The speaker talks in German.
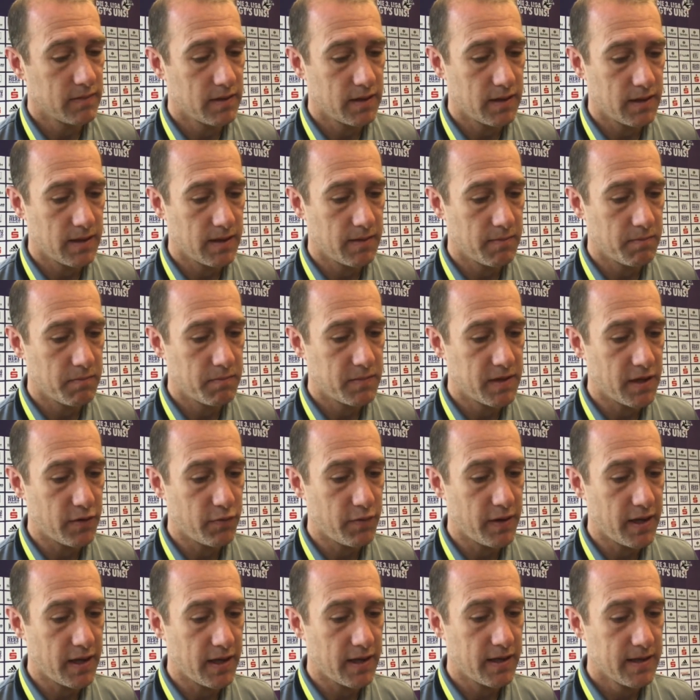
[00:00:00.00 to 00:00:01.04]
ähm,
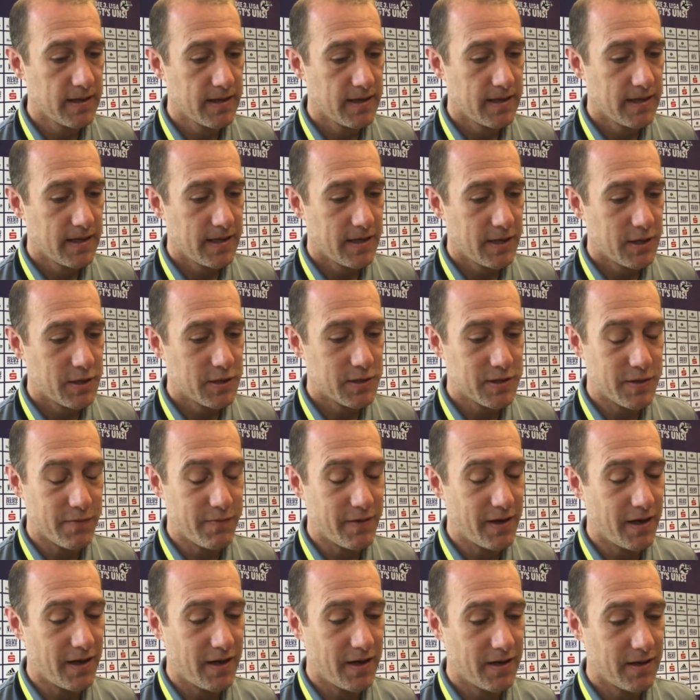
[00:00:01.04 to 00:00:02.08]
deswegen sind
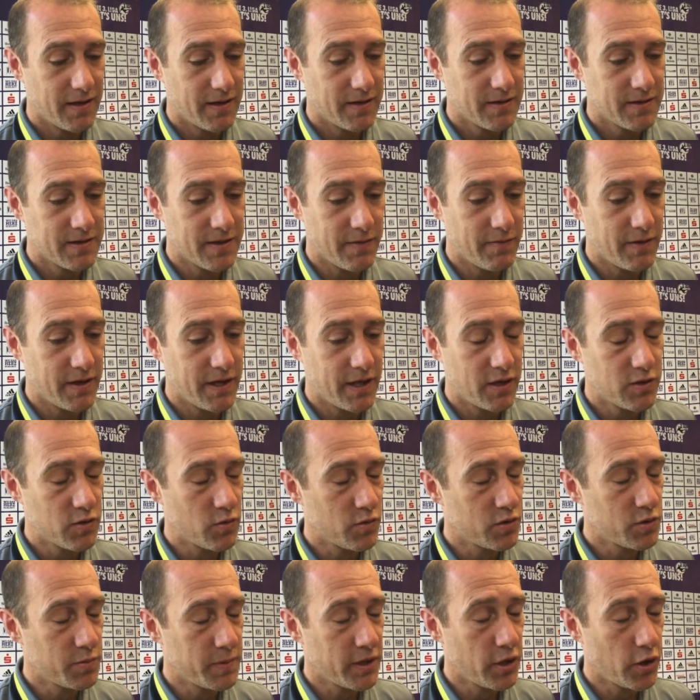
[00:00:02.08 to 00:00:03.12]
wir, sind wir nicht so
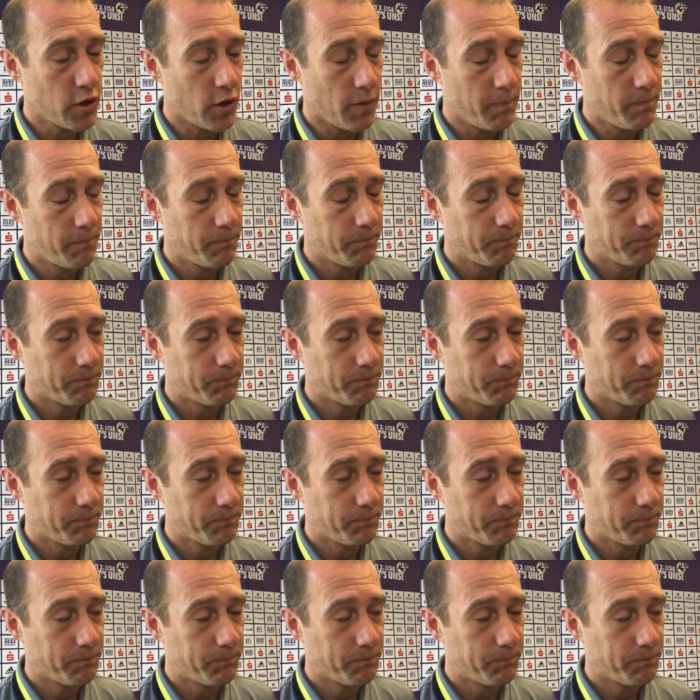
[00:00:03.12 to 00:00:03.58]
ins Spiel gekommen.